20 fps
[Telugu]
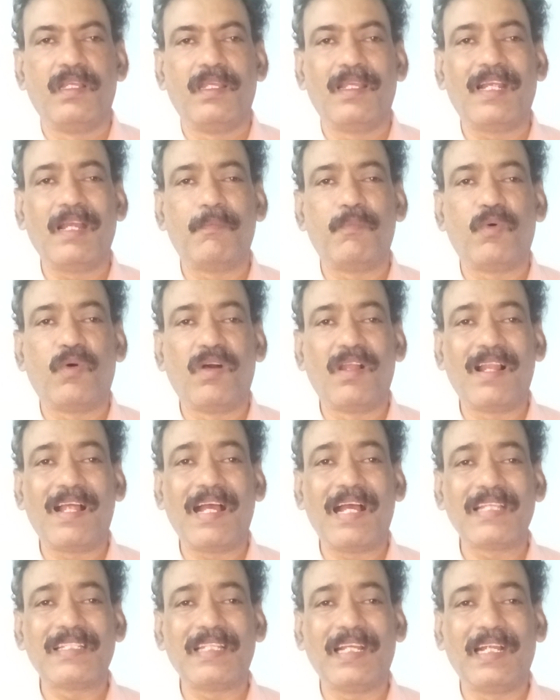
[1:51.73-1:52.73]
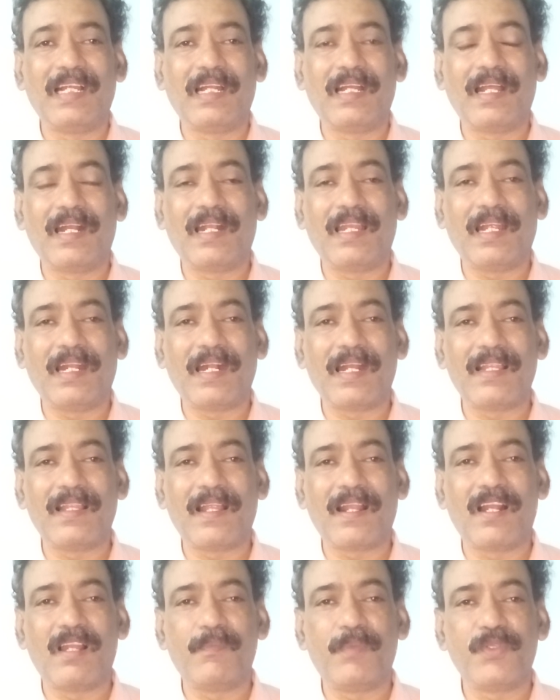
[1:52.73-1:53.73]
ఇక బోలా శంకర్ టికెట్
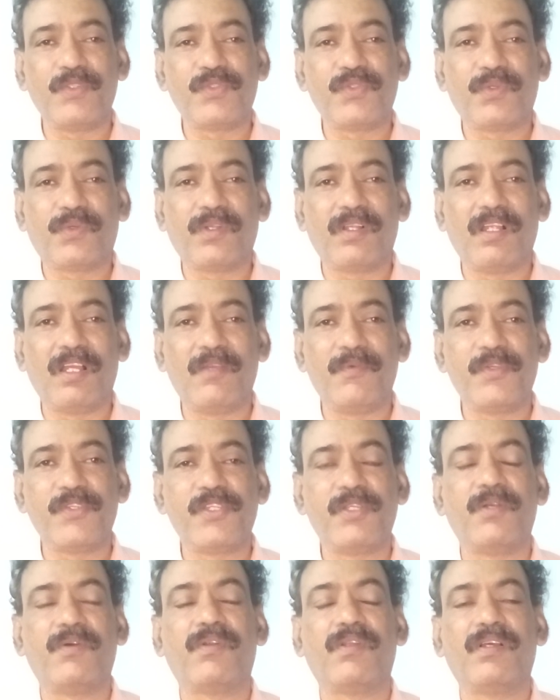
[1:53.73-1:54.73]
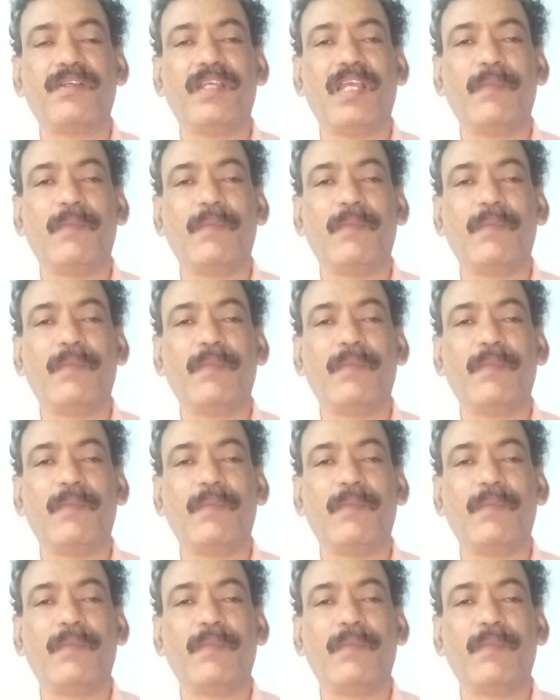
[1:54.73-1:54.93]
ధరలు పెంచుకునే విషయంలో